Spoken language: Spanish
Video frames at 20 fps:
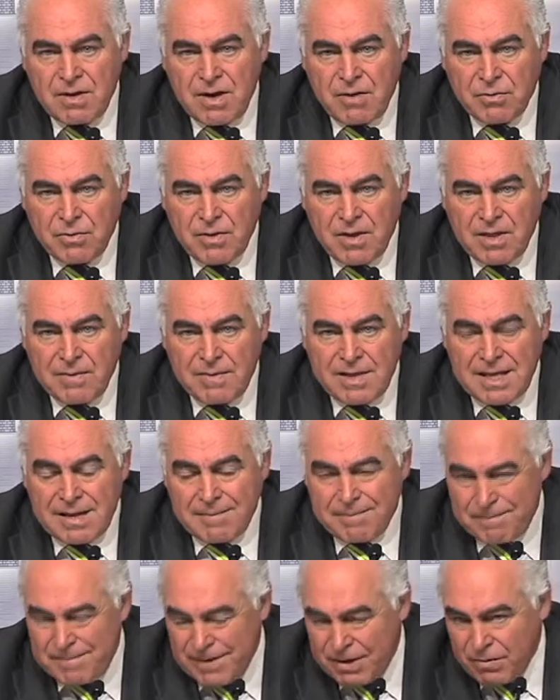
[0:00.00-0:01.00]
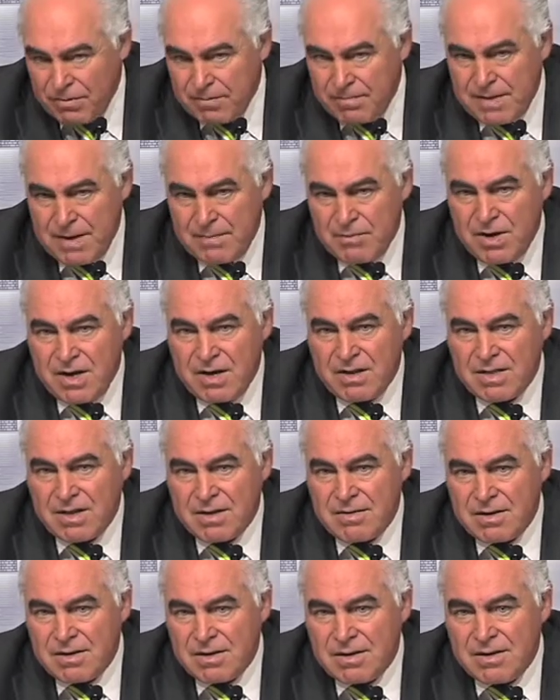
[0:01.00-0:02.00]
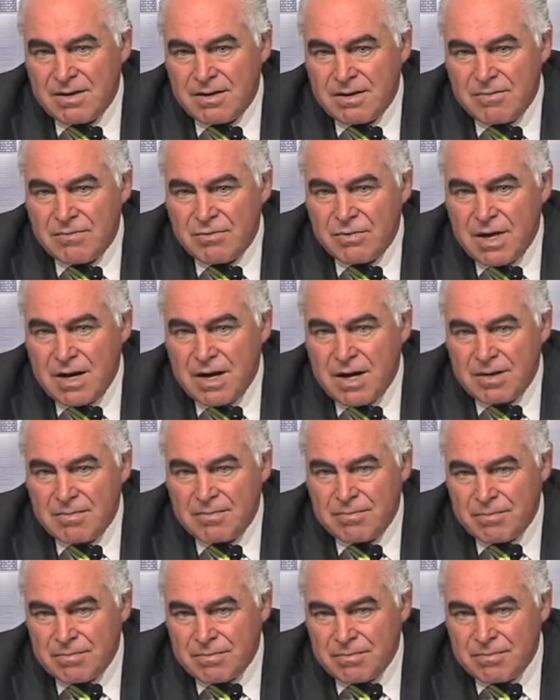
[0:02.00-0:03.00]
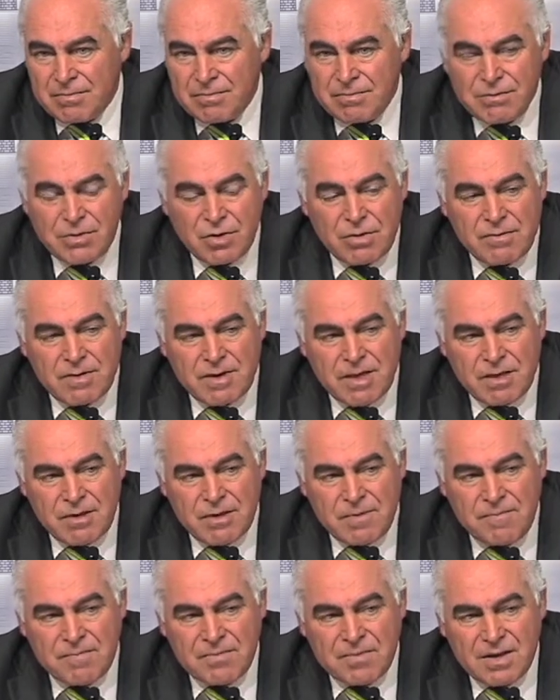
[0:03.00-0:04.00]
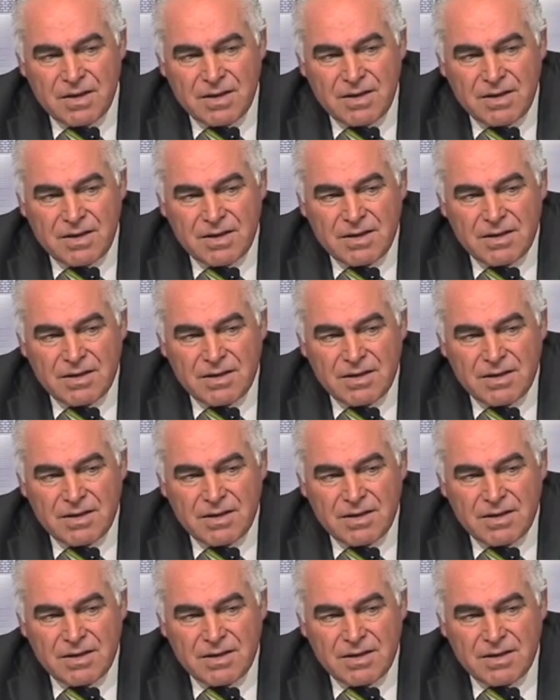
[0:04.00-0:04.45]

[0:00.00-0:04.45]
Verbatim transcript: eh, tendrá que también asumir las consecuencias que de ello se deriva.